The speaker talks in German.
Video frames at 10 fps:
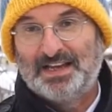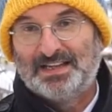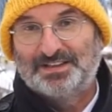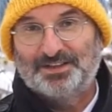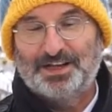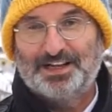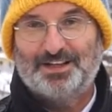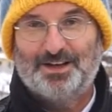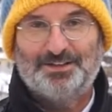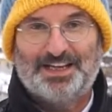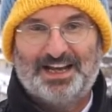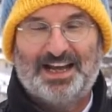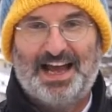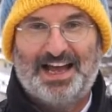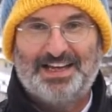Natürlich lade ich euch
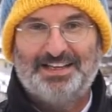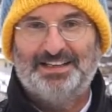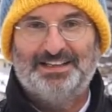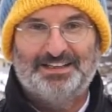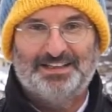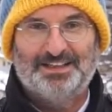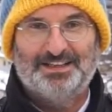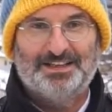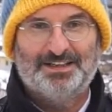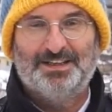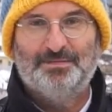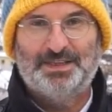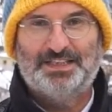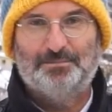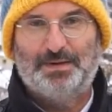auch ein, in der Kirche
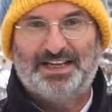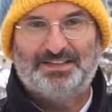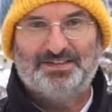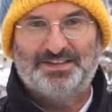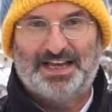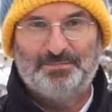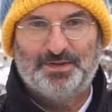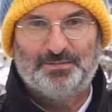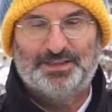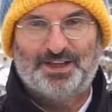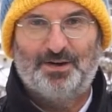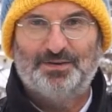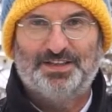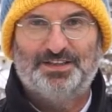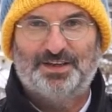mit dabei zu sein. Wir
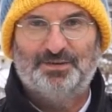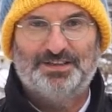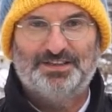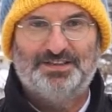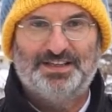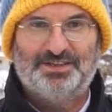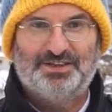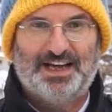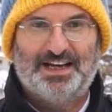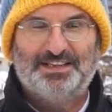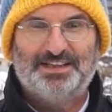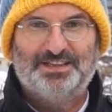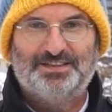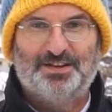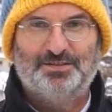übertragen ja die Gottesdienste ja
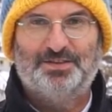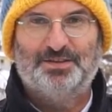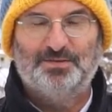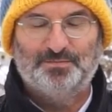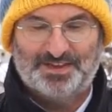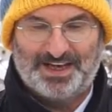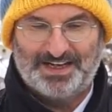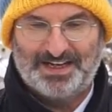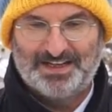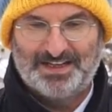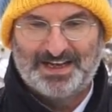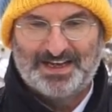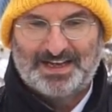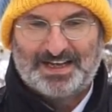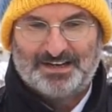jeden Sonntag um 10 Uhr.
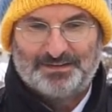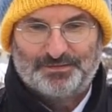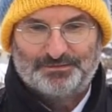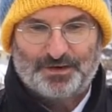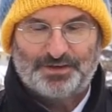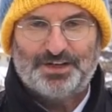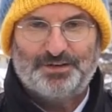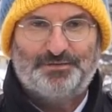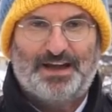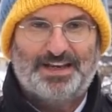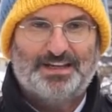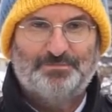Fasching feiern